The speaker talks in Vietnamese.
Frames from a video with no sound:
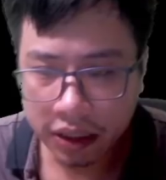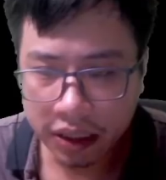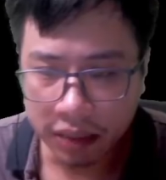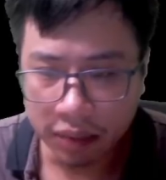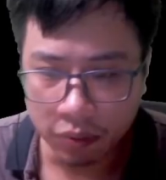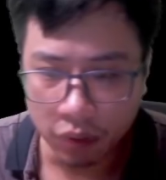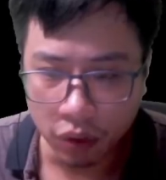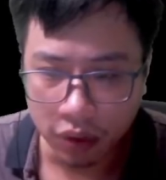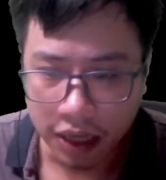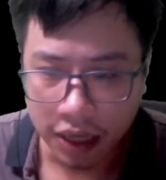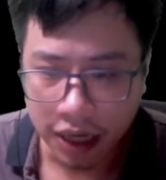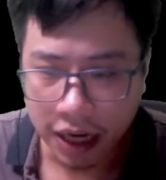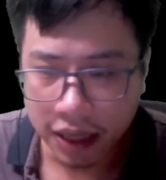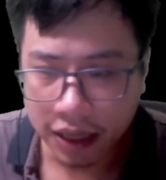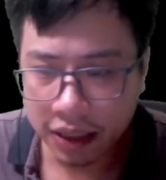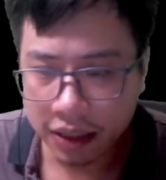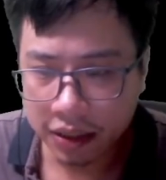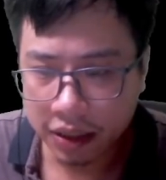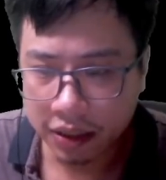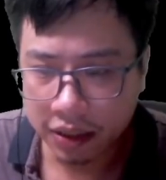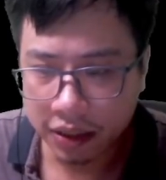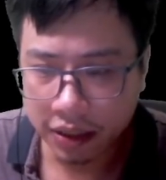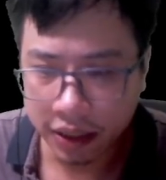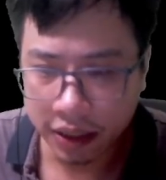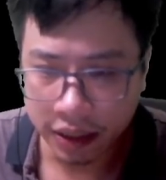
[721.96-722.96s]
điểm một cái lên
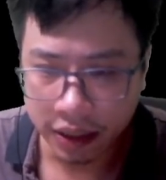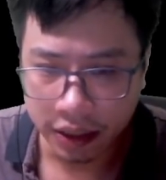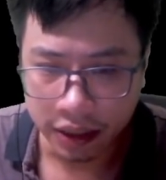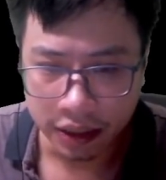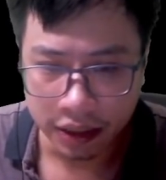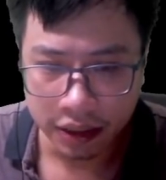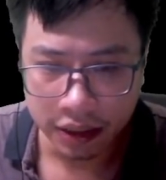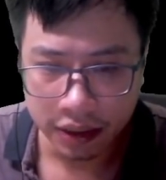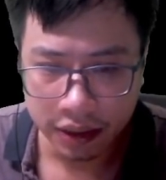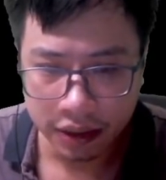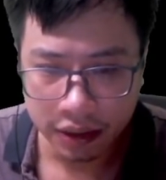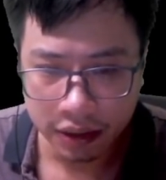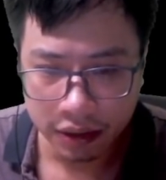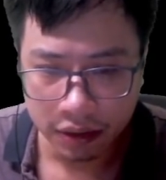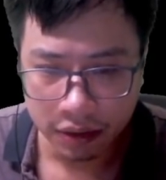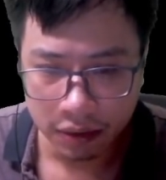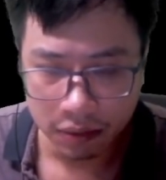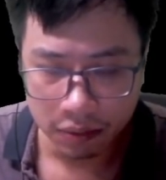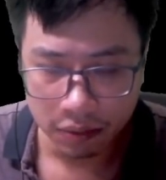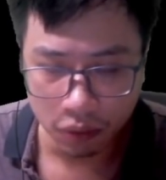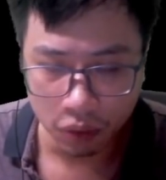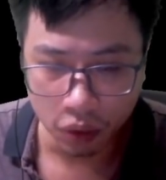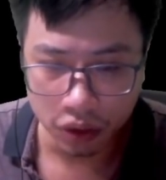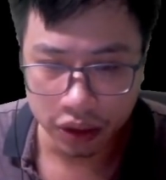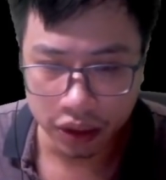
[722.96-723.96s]
thân thể.
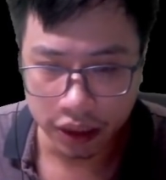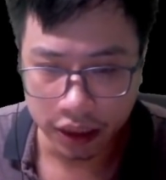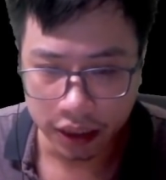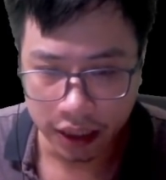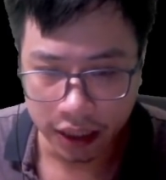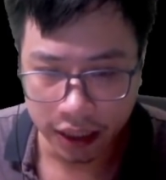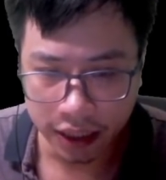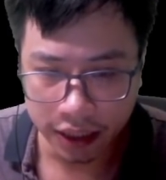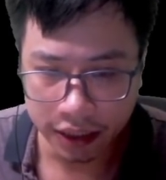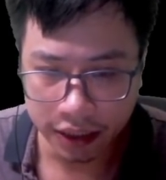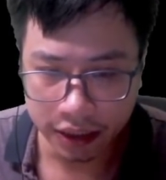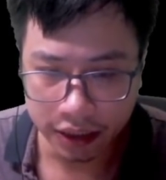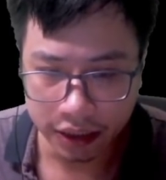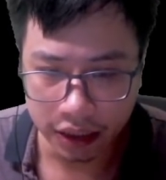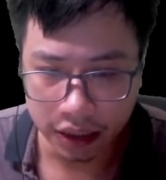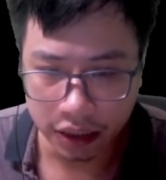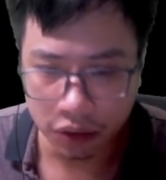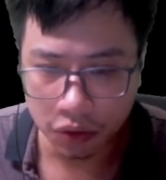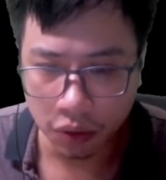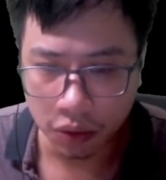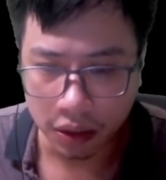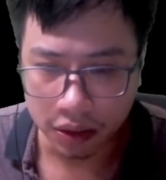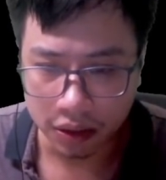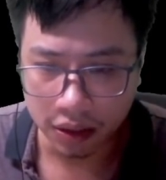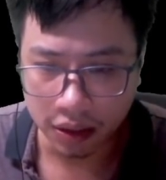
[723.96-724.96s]
Một chỉ này khiến
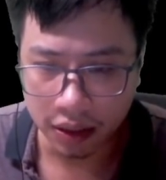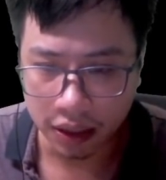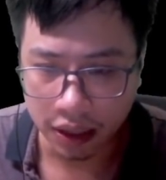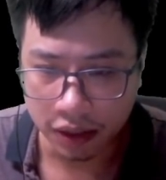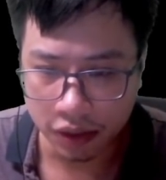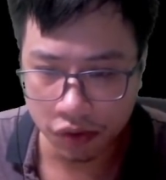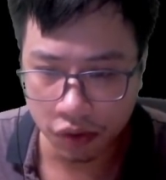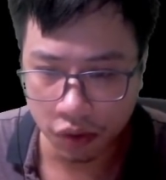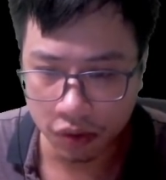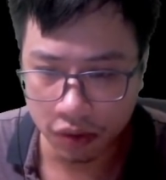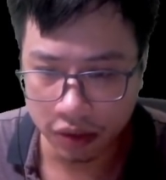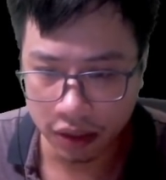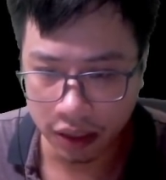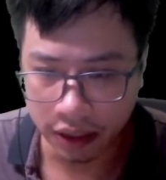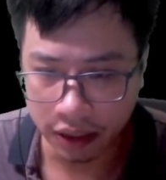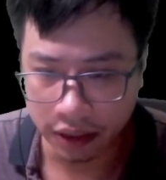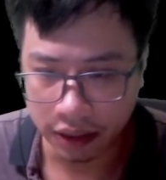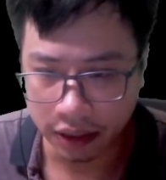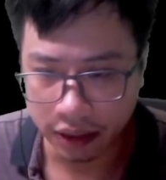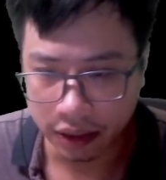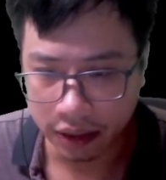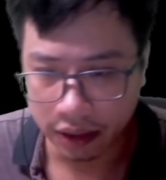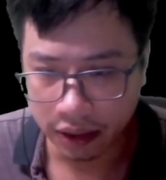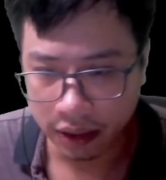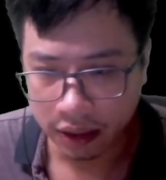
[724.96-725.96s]
toàn thân hắn run rẩy,
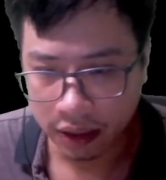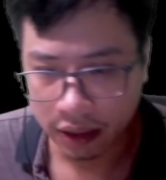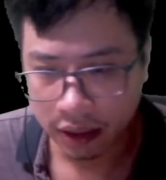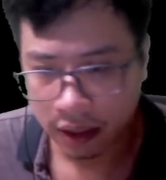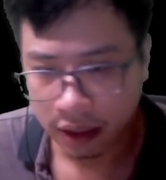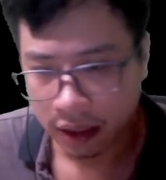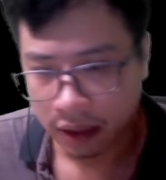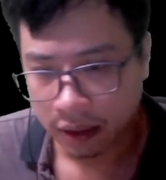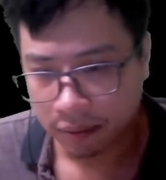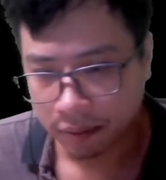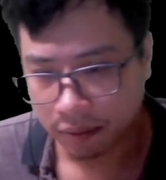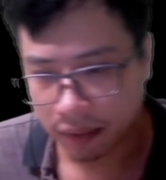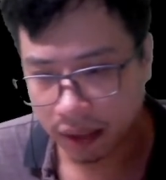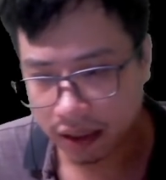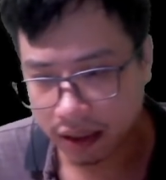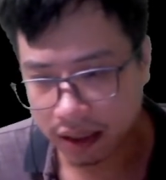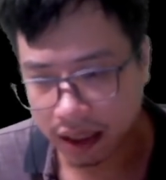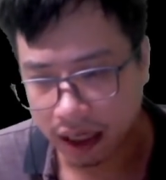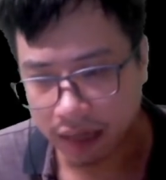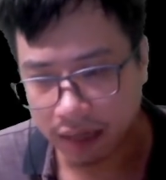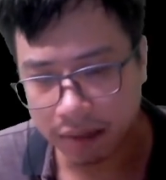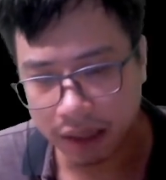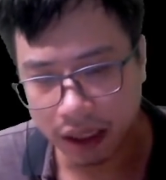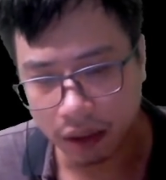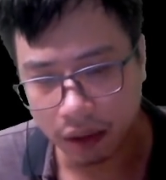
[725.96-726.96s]
mắt
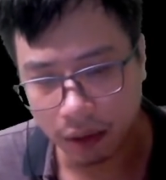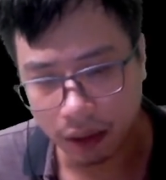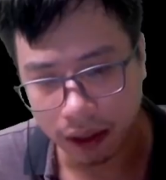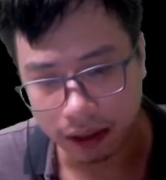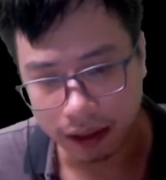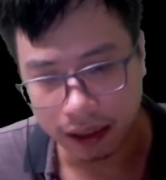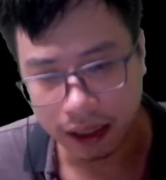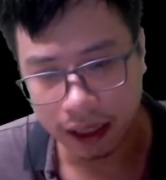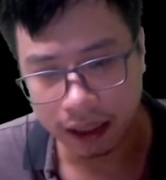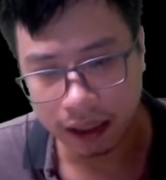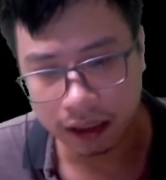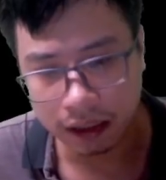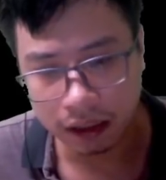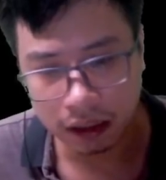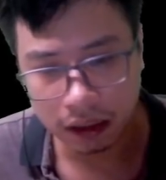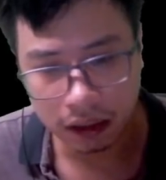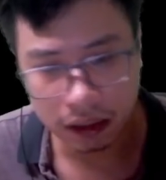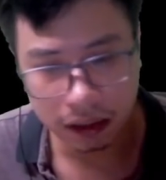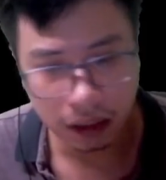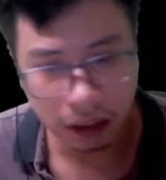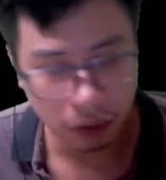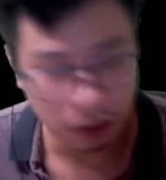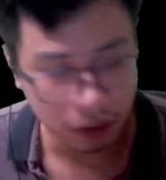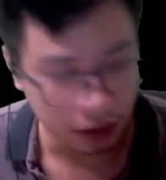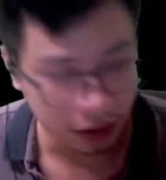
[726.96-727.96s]
trái bị hòa tan những cơn
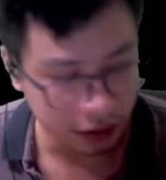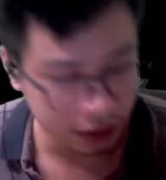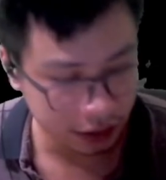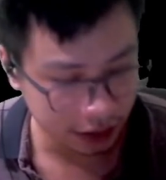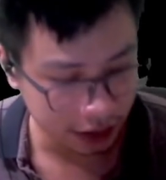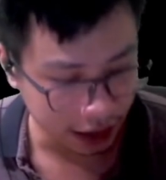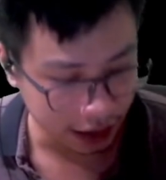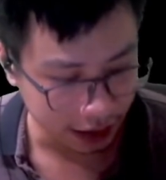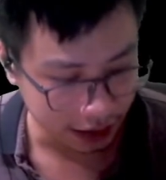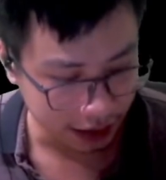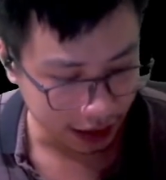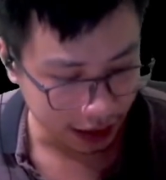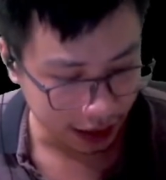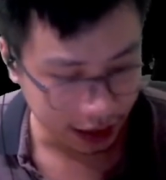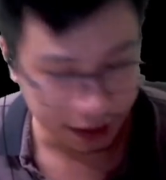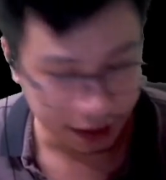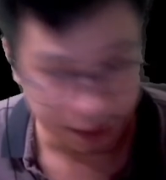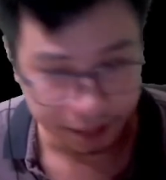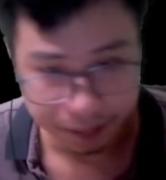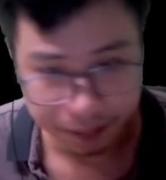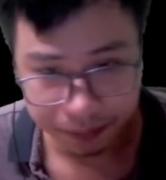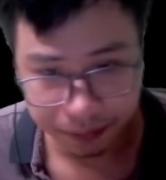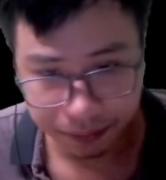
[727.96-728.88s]
đau đớn tràn ra.